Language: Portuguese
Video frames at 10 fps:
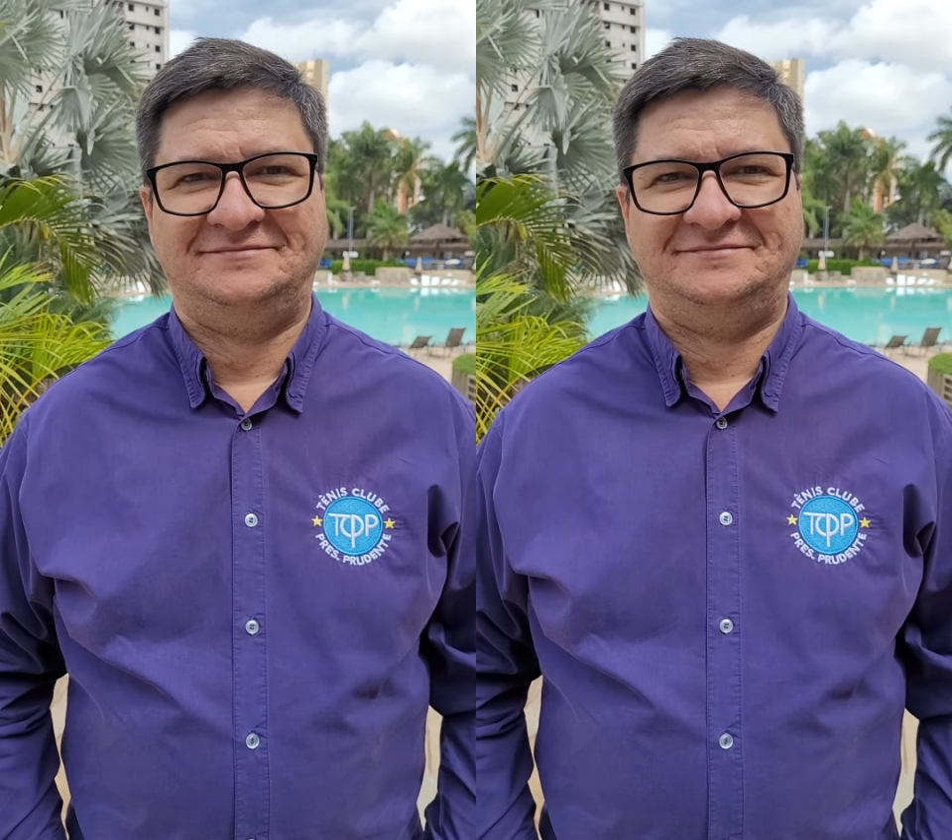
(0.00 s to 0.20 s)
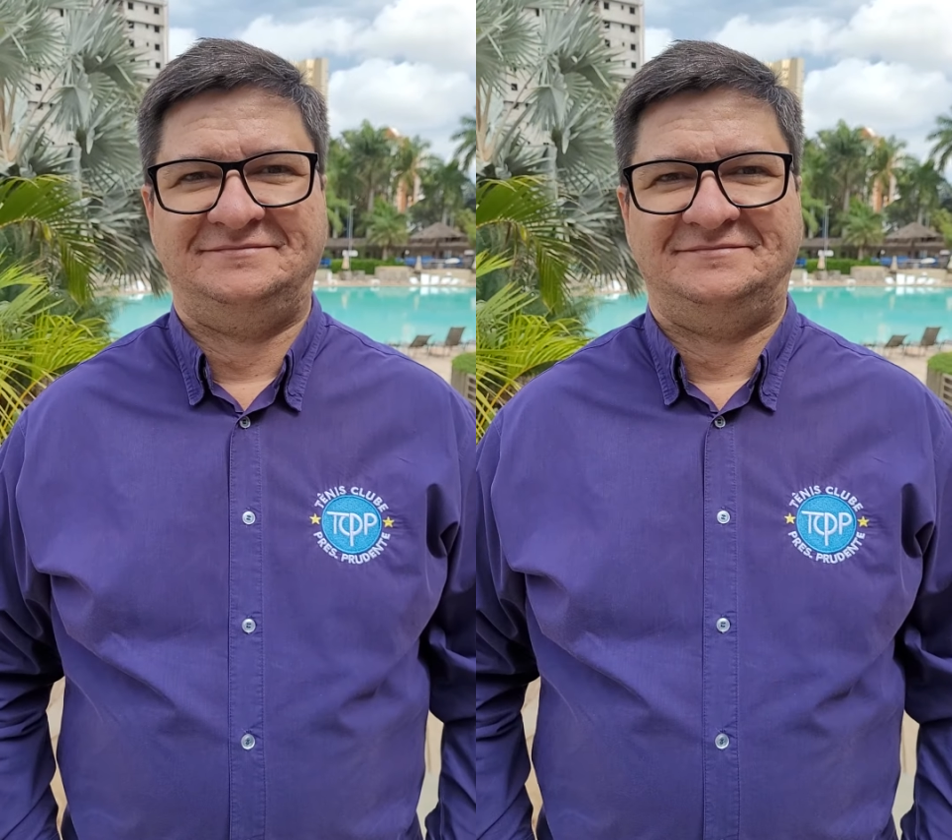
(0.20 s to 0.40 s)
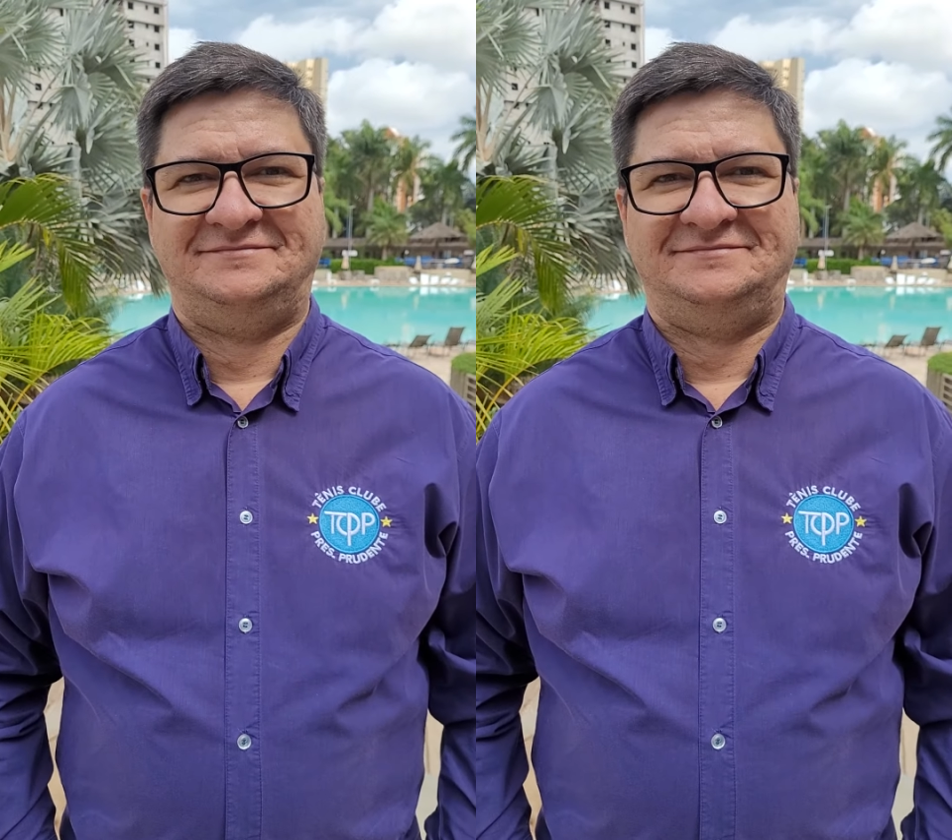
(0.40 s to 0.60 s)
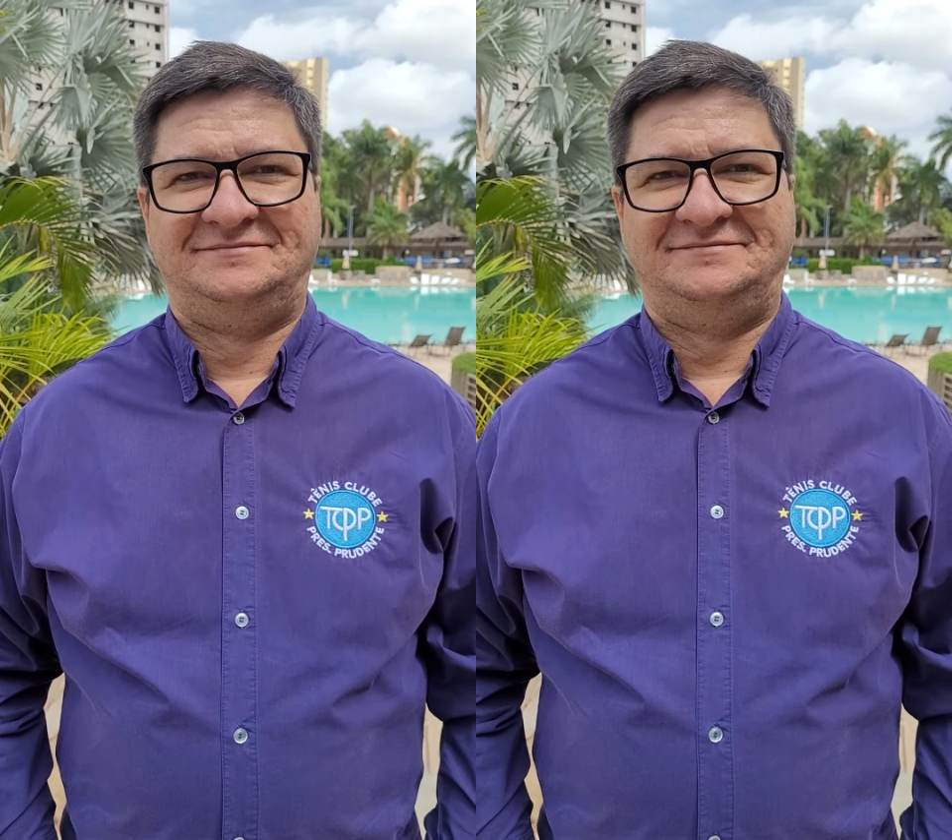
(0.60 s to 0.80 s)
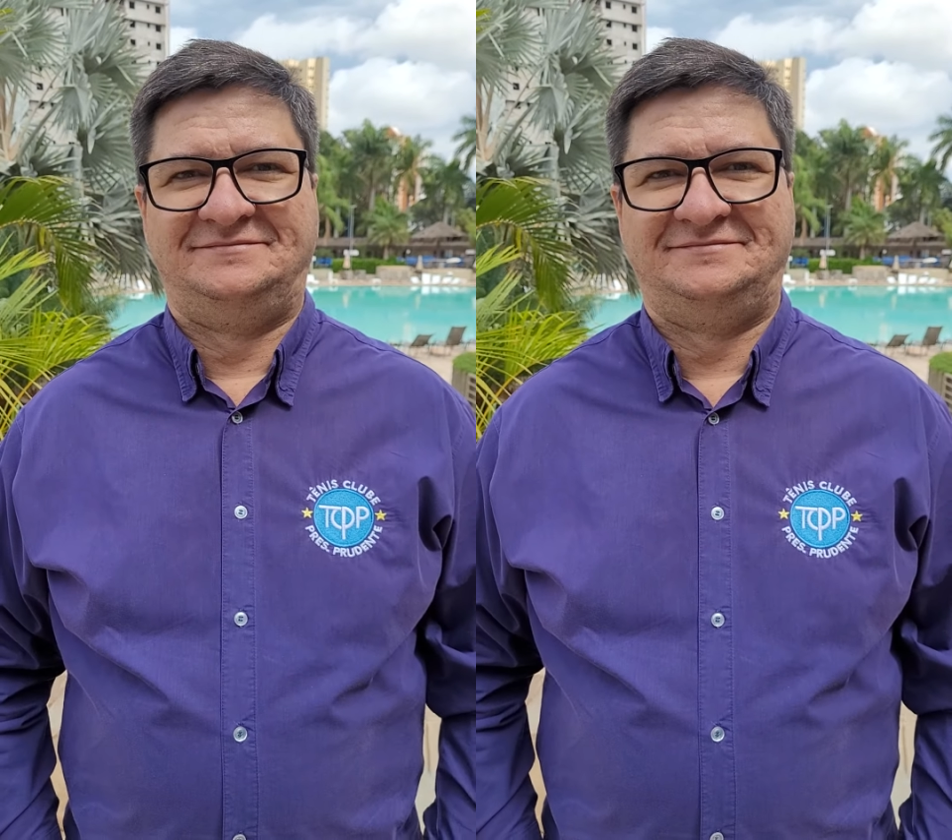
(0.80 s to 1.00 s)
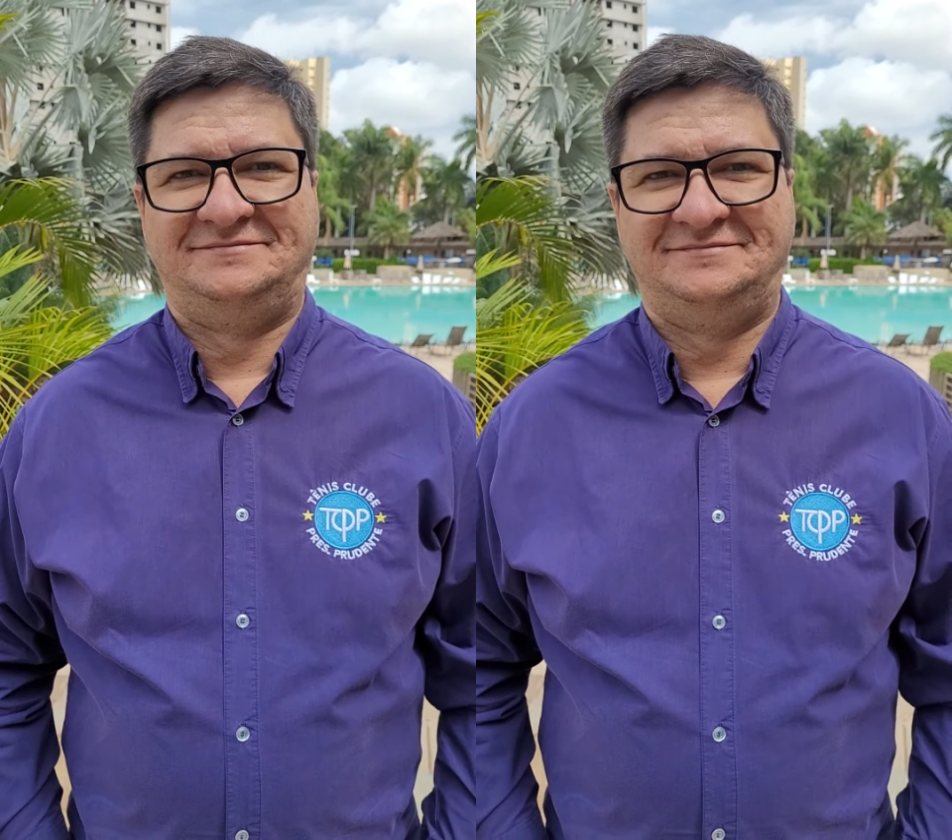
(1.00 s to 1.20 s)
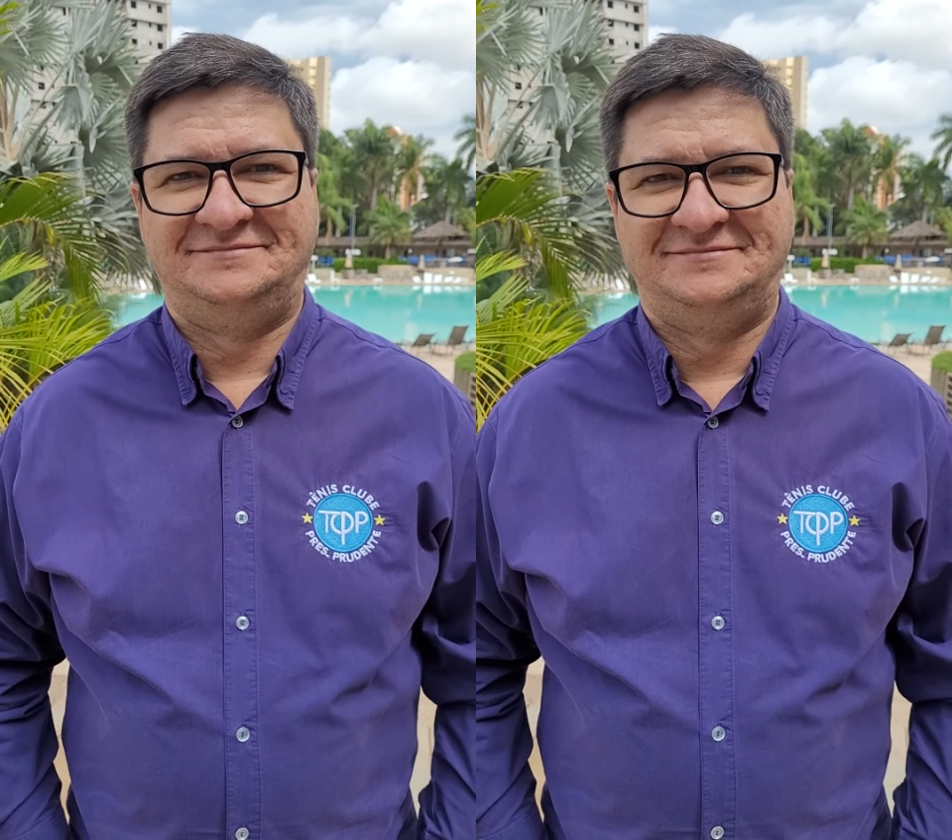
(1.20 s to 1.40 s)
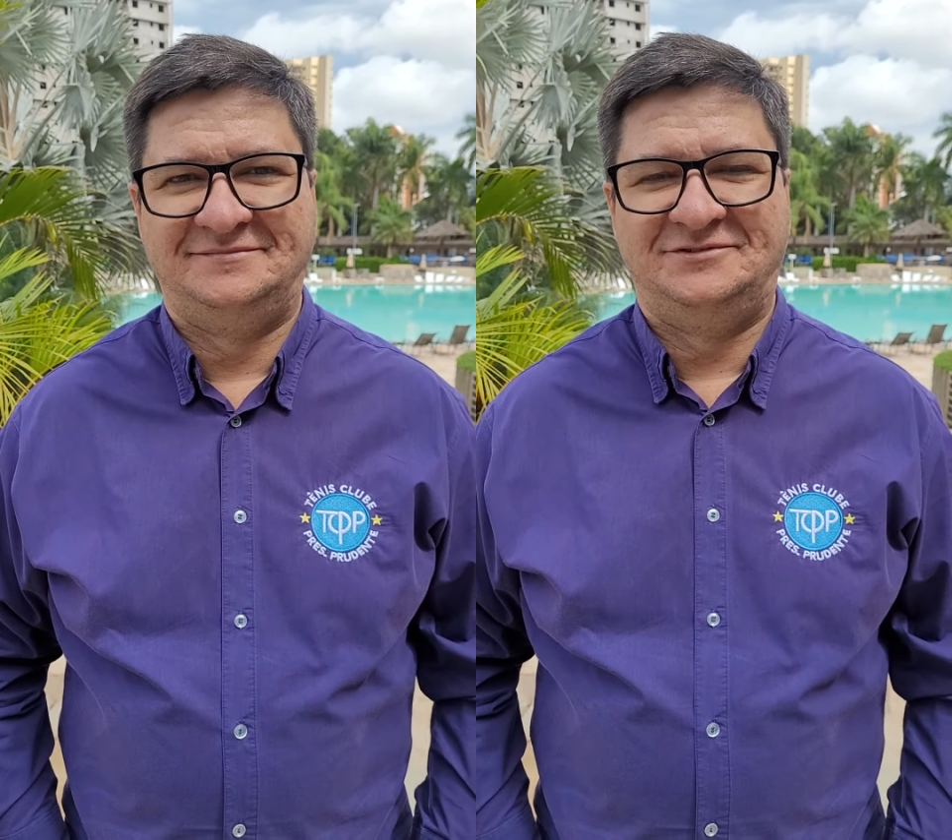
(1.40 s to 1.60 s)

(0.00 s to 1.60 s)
do Bom Dia Tênis Clube.